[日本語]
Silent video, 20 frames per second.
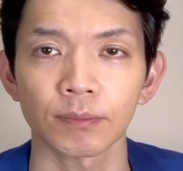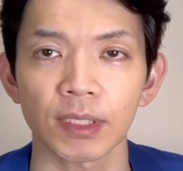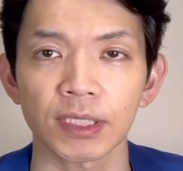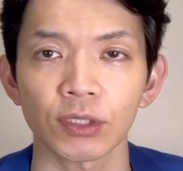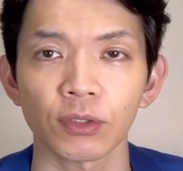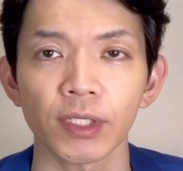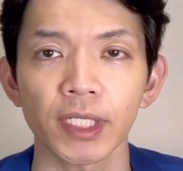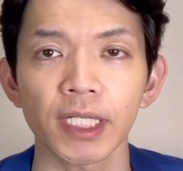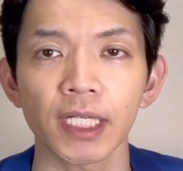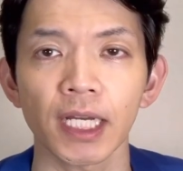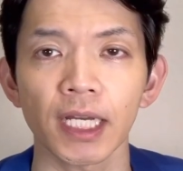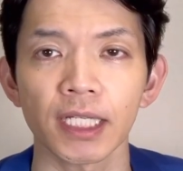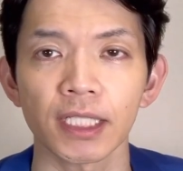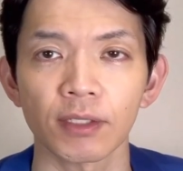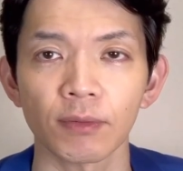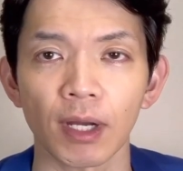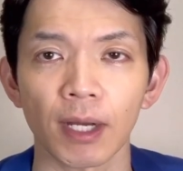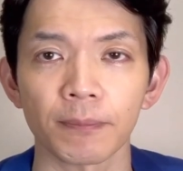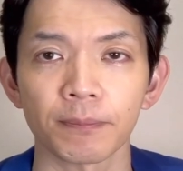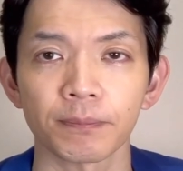まあ、それ以外
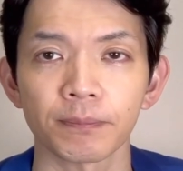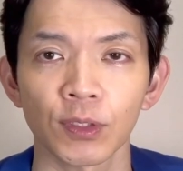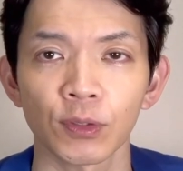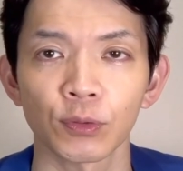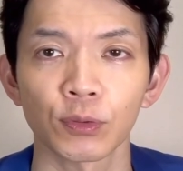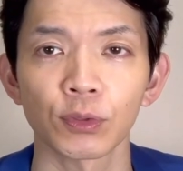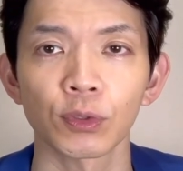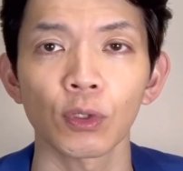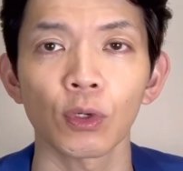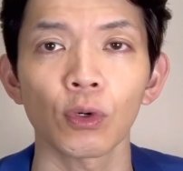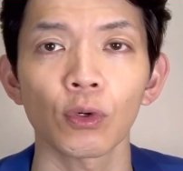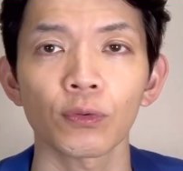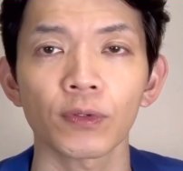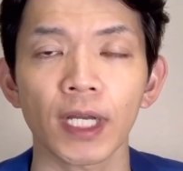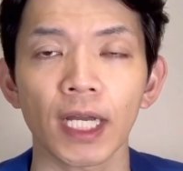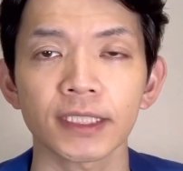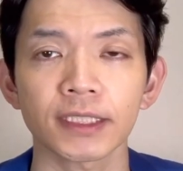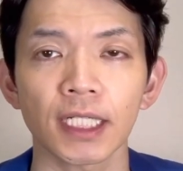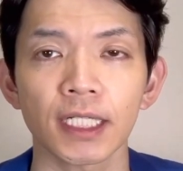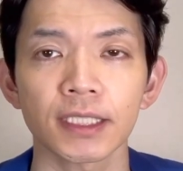には不納付
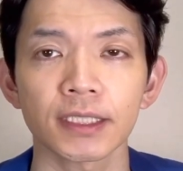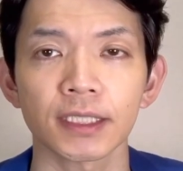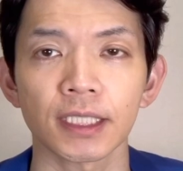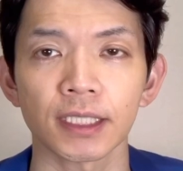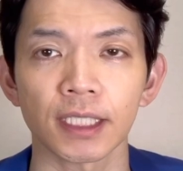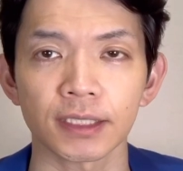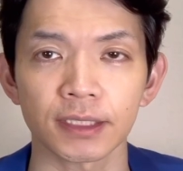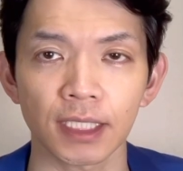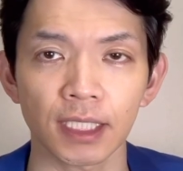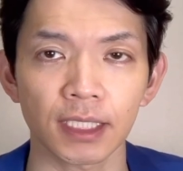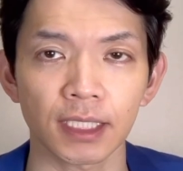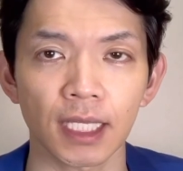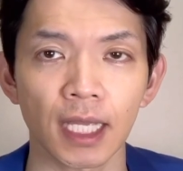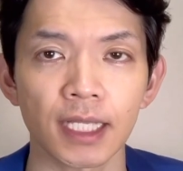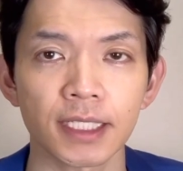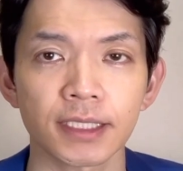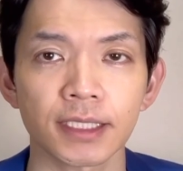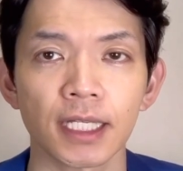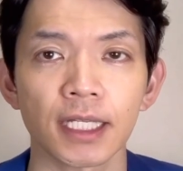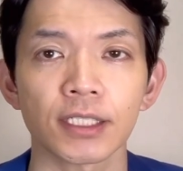加算税ですね、
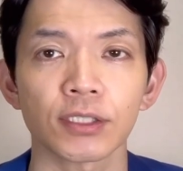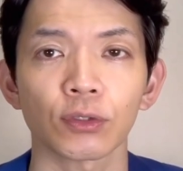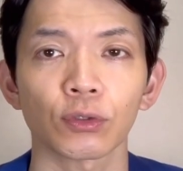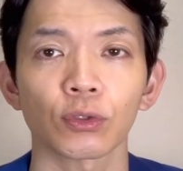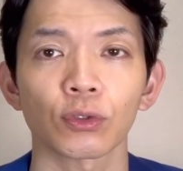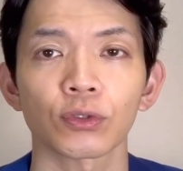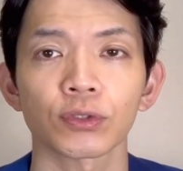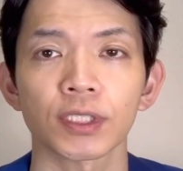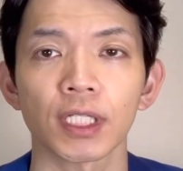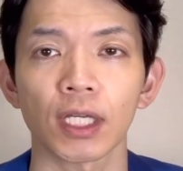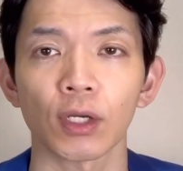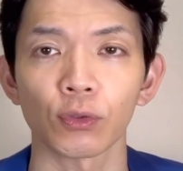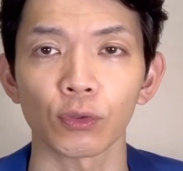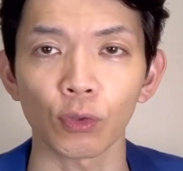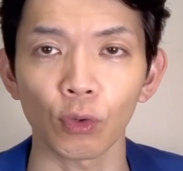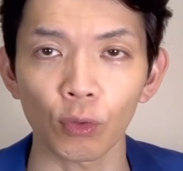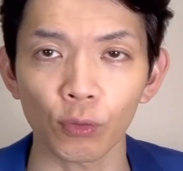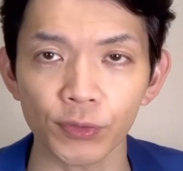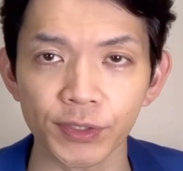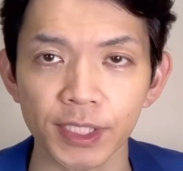源泉所得税を
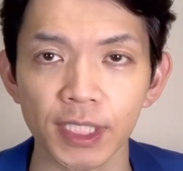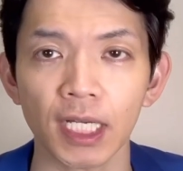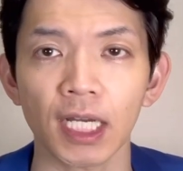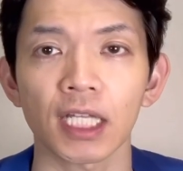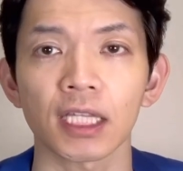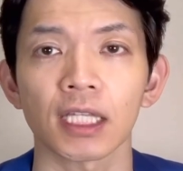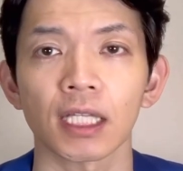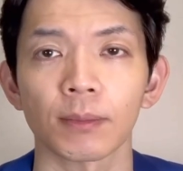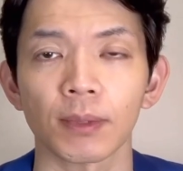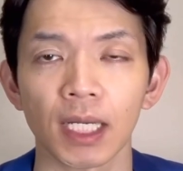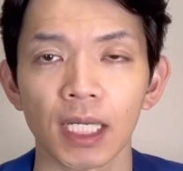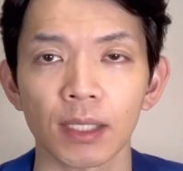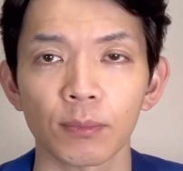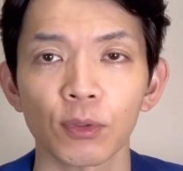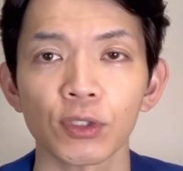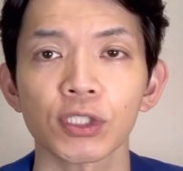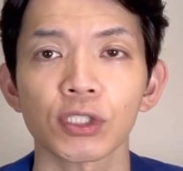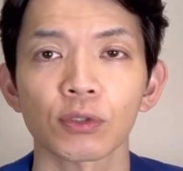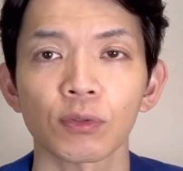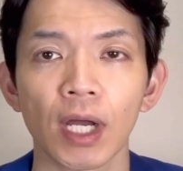納付しなかった場合、
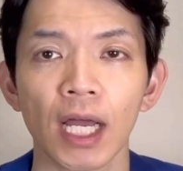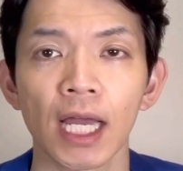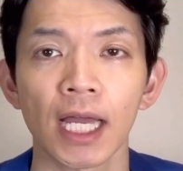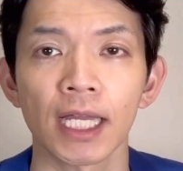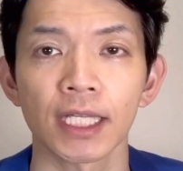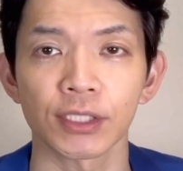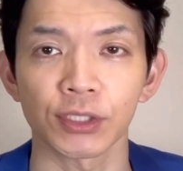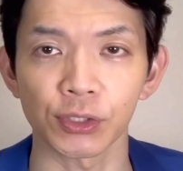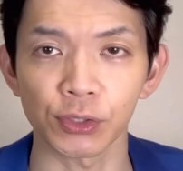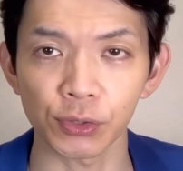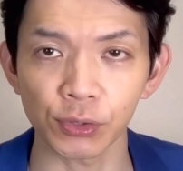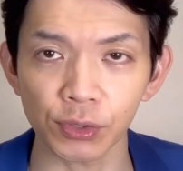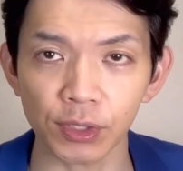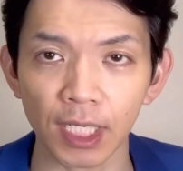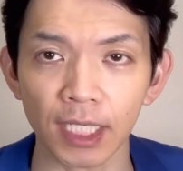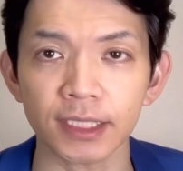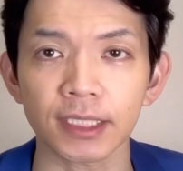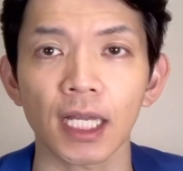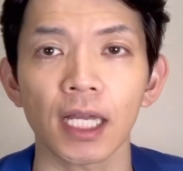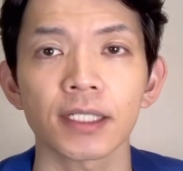もしくは重
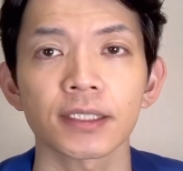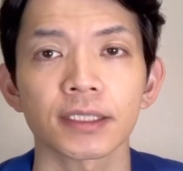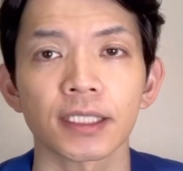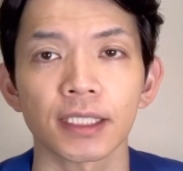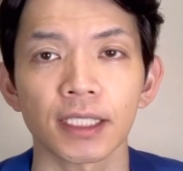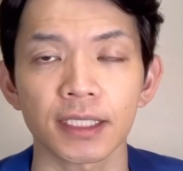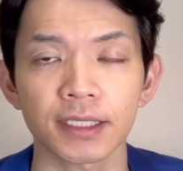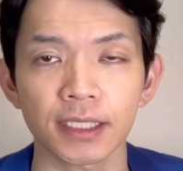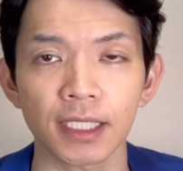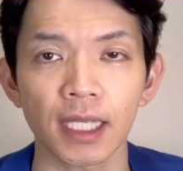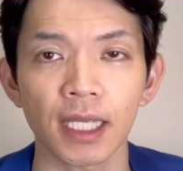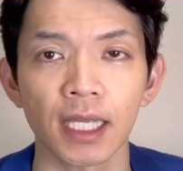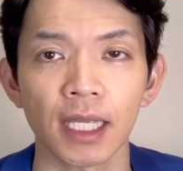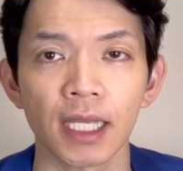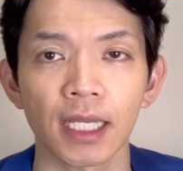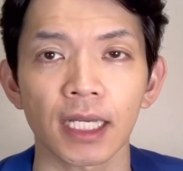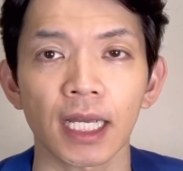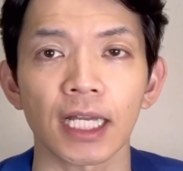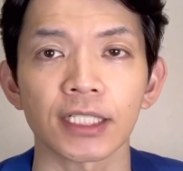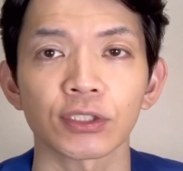加算税ですね、
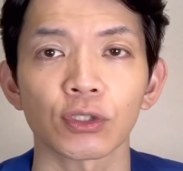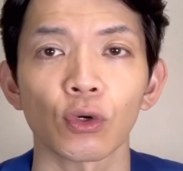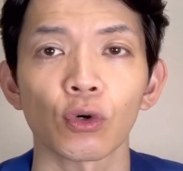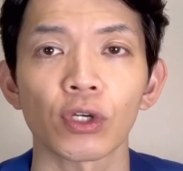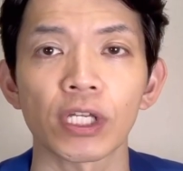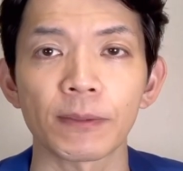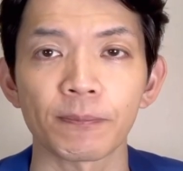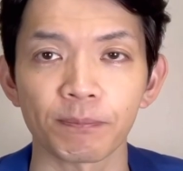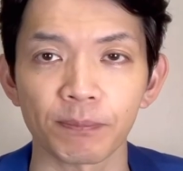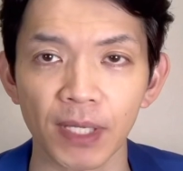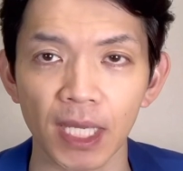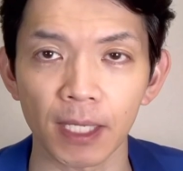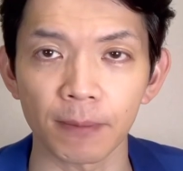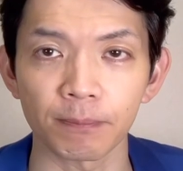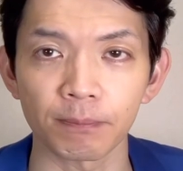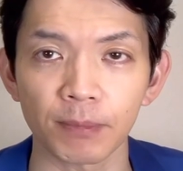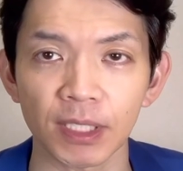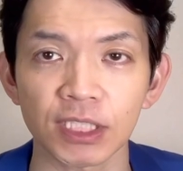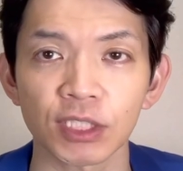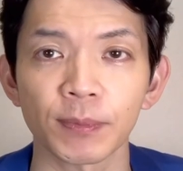過少隠蔽、
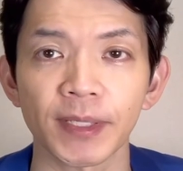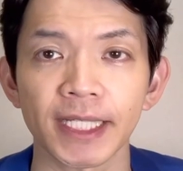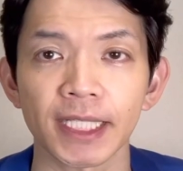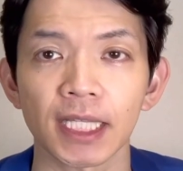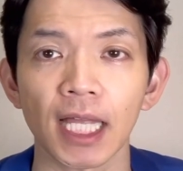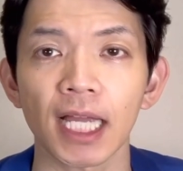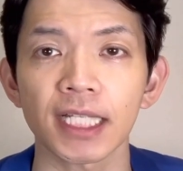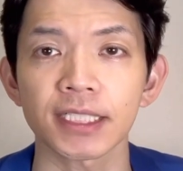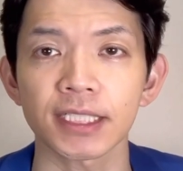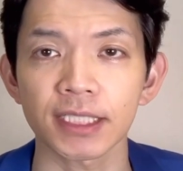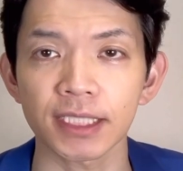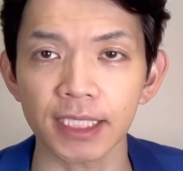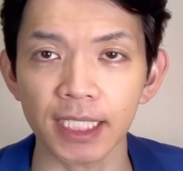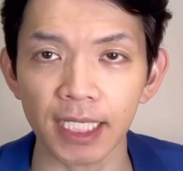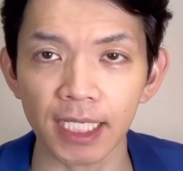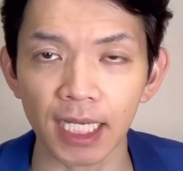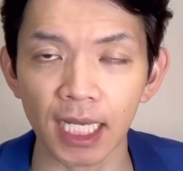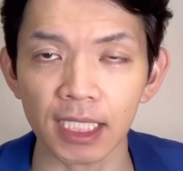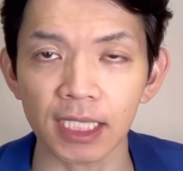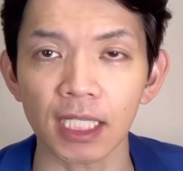まあ、つまり脱
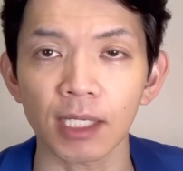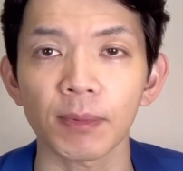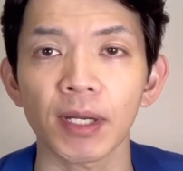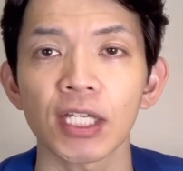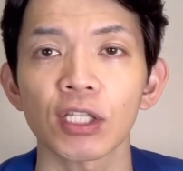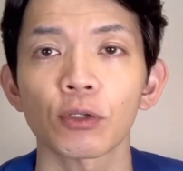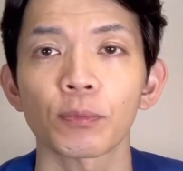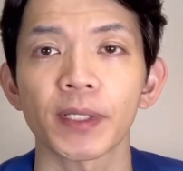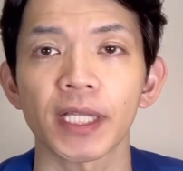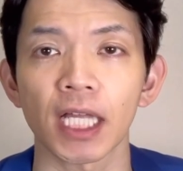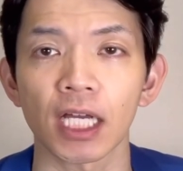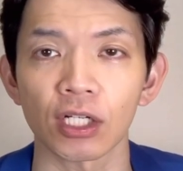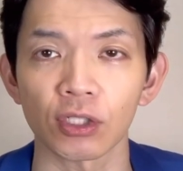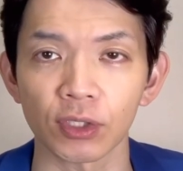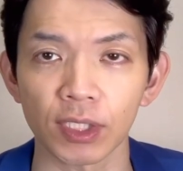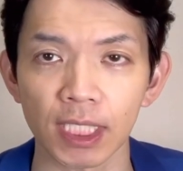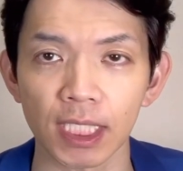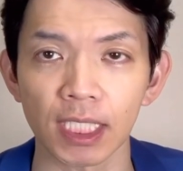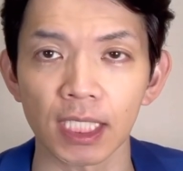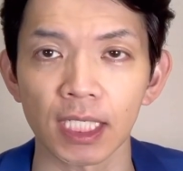税があった場合の
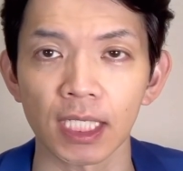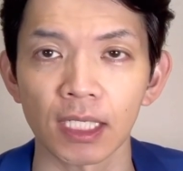ペナルティ、